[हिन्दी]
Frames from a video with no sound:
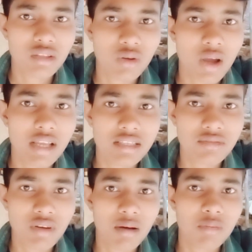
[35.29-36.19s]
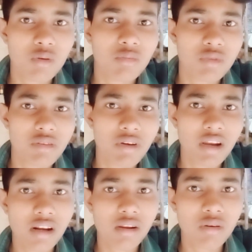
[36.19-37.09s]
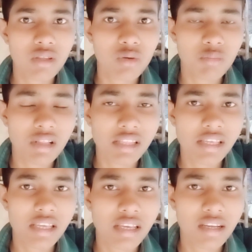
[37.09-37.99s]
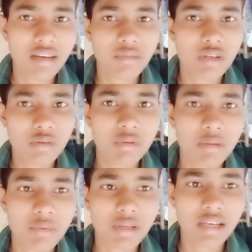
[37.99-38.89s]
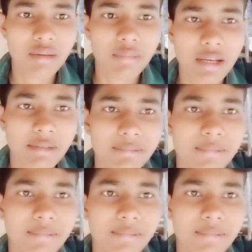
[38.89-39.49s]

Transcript: तो गाइस आप लोग मुझे वायरल करवा दो मिलते हैं अगली वीडियो में तब तक के लिए बाय